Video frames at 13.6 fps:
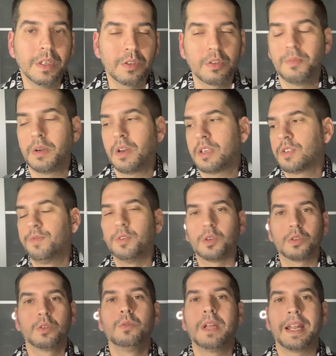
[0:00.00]
insomma una
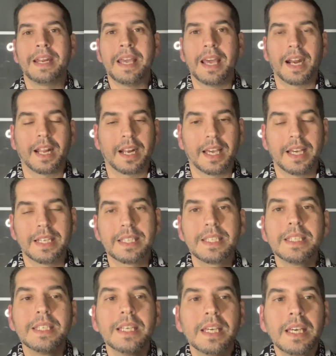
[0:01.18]
sfortuna nera ragazzi.